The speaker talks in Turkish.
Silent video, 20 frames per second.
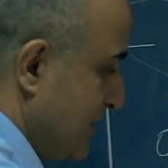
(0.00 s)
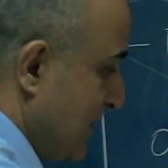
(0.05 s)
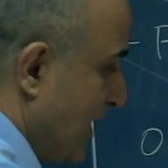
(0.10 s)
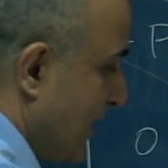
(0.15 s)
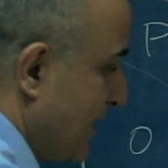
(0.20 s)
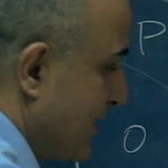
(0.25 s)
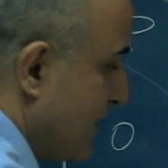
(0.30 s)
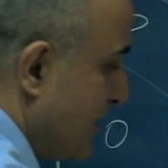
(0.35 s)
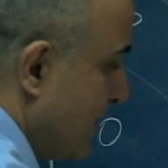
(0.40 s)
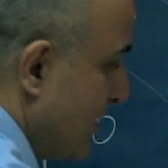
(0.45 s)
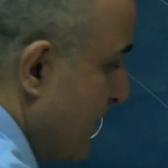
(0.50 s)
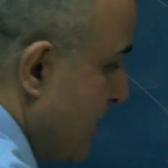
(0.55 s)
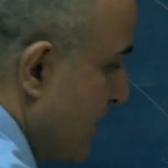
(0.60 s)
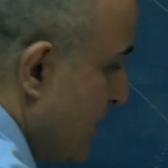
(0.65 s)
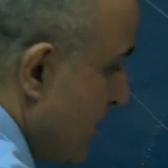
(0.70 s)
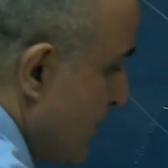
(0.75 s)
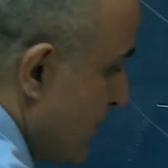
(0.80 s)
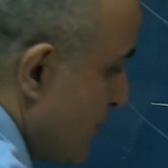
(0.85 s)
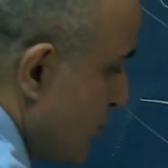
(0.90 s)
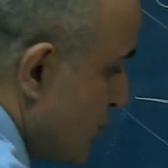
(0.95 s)
Yani
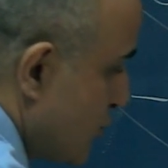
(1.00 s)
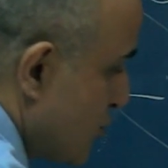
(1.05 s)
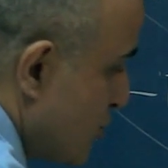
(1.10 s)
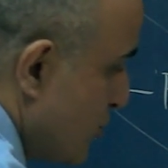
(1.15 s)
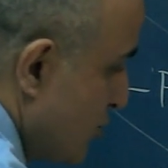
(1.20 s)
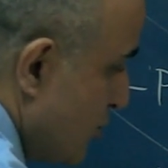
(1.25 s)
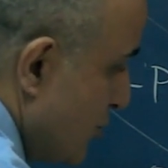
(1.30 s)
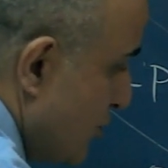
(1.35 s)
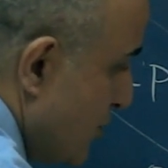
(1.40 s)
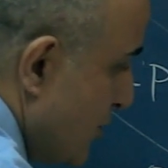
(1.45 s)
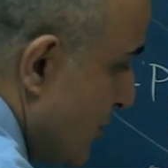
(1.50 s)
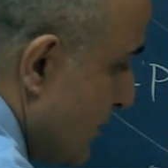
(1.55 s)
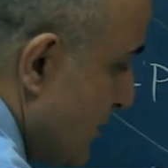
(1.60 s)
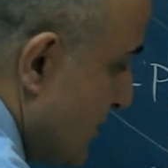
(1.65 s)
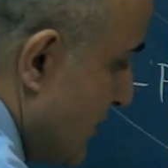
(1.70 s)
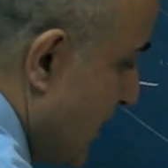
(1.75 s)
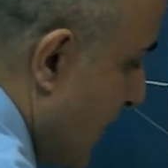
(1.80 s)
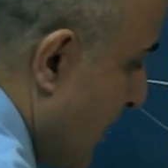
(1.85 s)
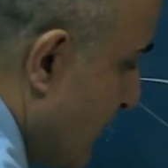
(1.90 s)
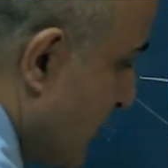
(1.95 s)
şunun
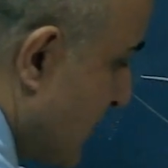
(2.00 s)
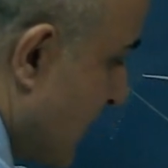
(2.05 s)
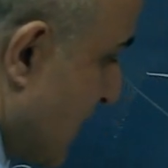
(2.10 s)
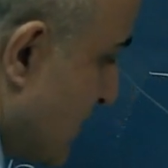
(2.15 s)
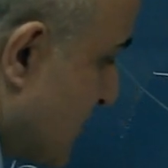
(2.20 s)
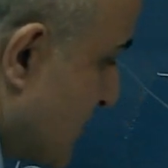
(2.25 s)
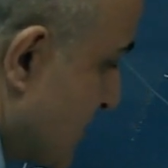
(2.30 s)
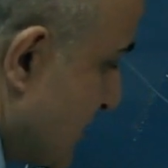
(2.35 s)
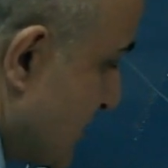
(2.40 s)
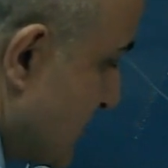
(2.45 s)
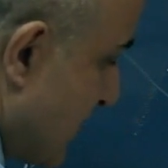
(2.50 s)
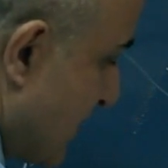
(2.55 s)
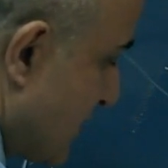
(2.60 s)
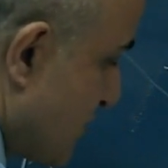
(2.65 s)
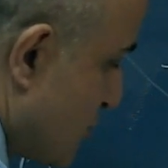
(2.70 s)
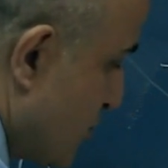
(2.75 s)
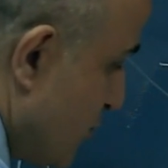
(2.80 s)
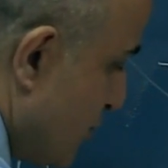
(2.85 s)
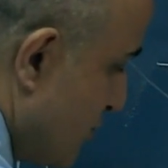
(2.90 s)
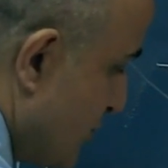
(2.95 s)
tam
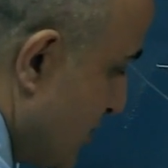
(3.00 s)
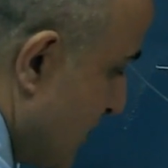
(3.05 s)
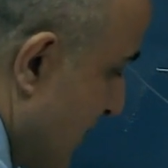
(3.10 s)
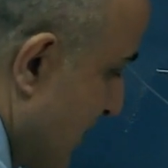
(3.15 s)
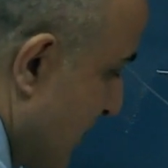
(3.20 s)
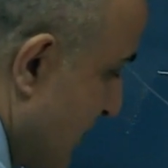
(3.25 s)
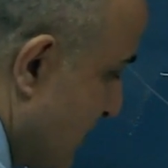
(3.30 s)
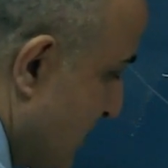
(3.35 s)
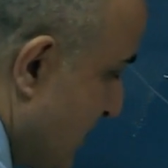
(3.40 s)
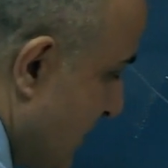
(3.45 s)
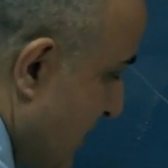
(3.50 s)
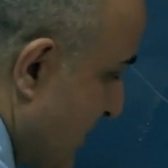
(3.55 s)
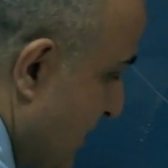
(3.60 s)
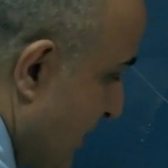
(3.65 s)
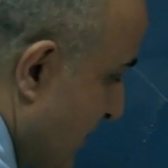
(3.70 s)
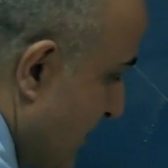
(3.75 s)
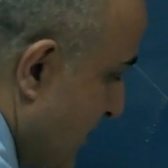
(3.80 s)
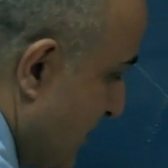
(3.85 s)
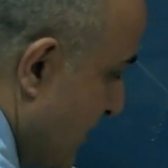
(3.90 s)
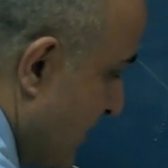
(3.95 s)
karşısında şu yüzeye etki
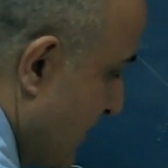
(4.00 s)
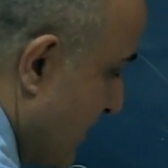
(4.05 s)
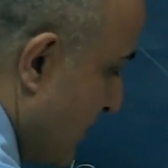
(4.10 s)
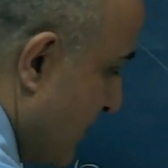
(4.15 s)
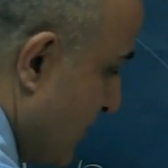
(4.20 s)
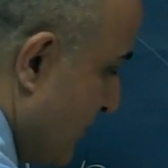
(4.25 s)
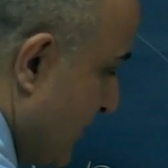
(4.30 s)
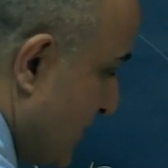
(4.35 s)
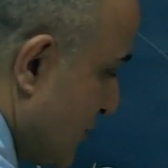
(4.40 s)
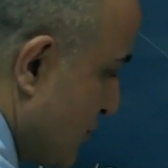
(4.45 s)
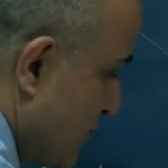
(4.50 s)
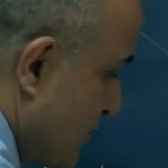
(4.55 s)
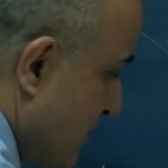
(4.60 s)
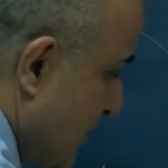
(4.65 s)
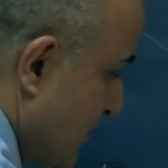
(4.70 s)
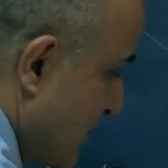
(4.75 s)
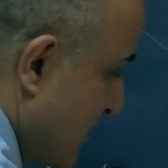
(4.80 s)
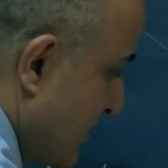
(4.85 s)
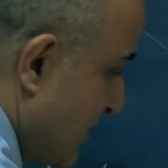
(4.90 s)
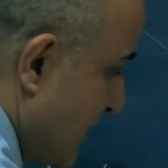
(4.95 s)
eden ve şu
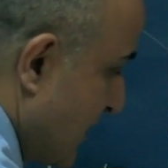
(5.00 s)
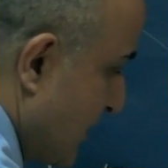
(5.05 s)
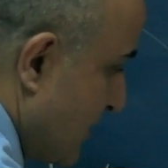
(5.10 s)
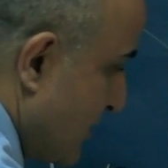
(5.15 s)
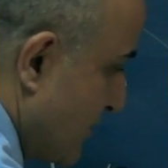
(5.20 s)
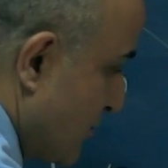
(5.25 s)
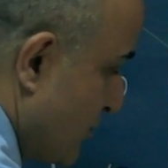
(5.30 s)
şekilde